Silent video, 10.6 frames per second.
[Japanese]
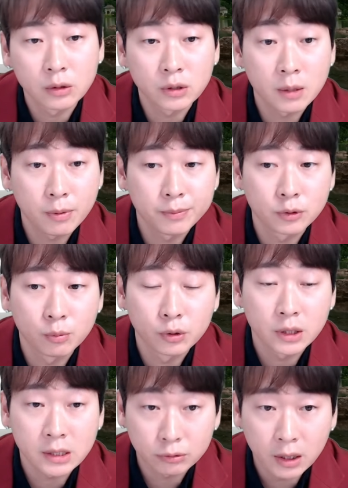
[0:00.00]
K-POP の問
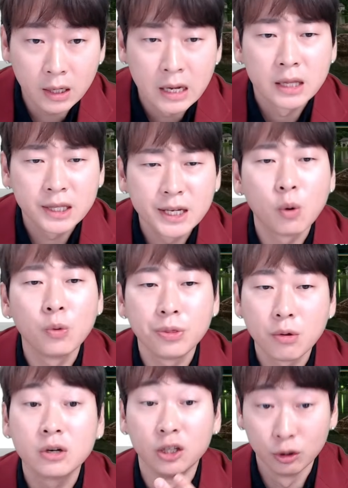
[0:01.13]
題じゃなくて、日本
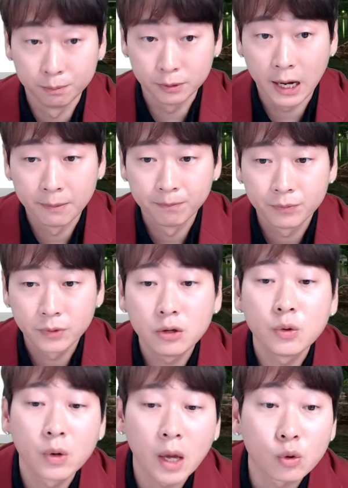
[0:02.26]
のグループがってい
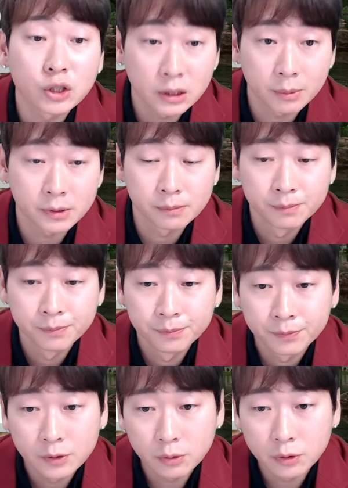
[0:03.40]
う表現をしてます。
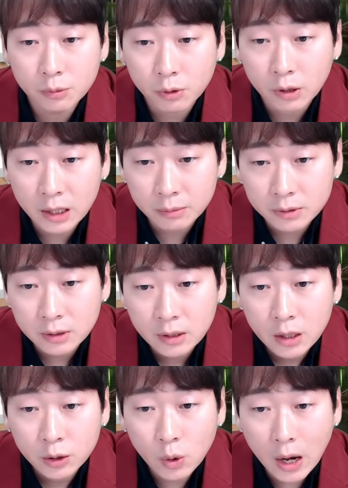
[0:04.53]
そういうのもあります。
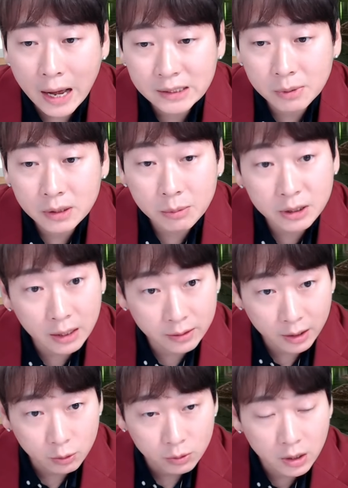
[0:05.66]
今日は初めて見たんだ
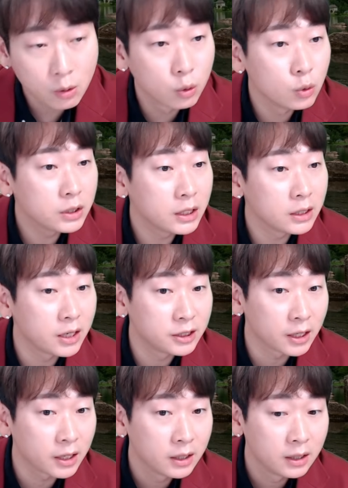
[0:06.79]
けど、いや、この意見大事
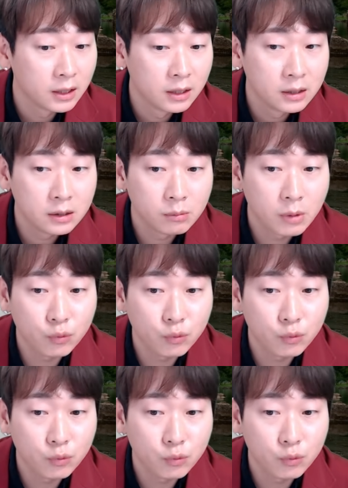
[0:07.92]
じゃない？まあ、